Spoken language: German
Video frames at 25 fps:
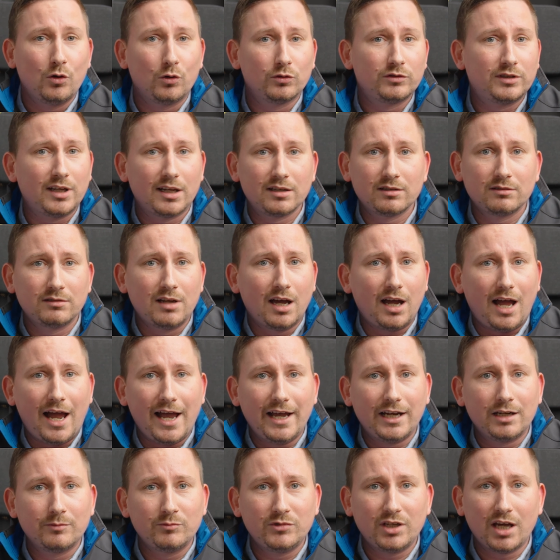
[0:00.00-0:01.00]
und dann nach
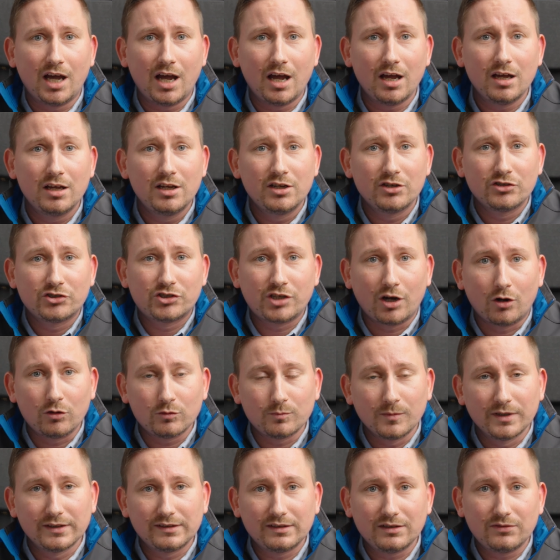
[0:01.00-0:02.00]
einem Jahr
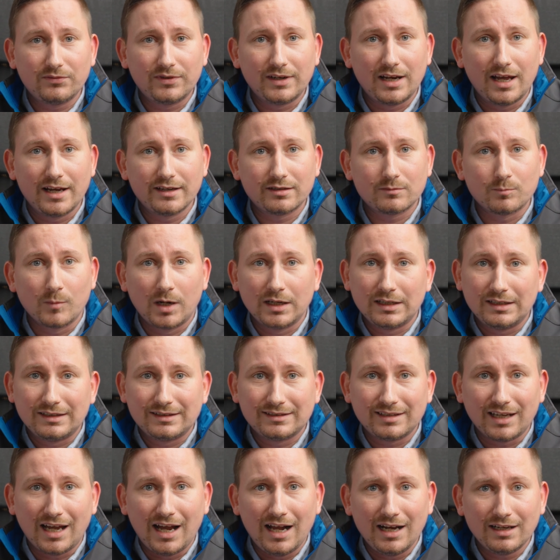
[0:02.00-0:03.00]
schaut man sich vielleicht mal die
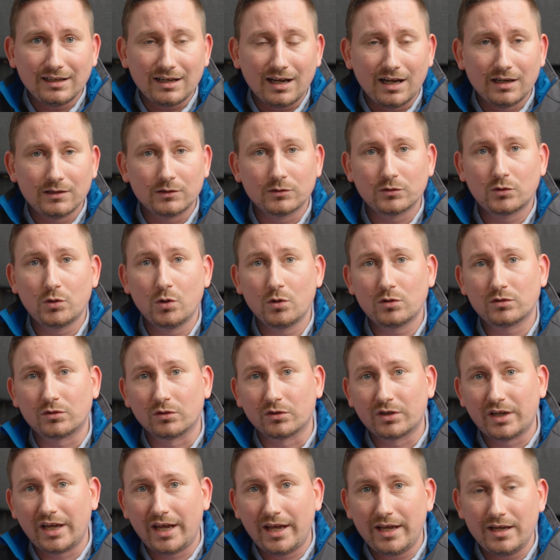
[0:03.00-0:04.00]
Zahlen an und guckt,
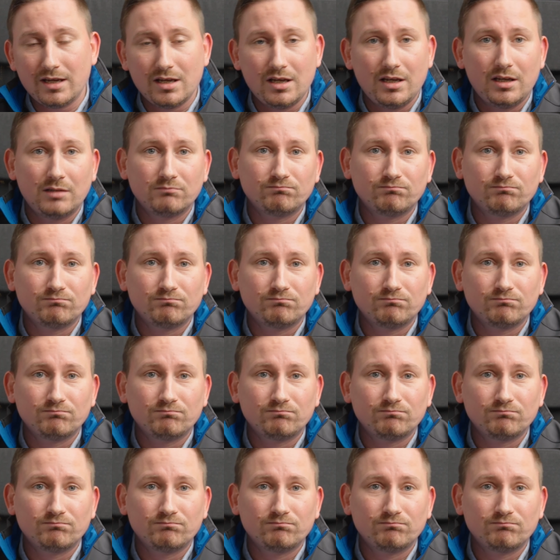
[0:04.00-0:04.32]
okay,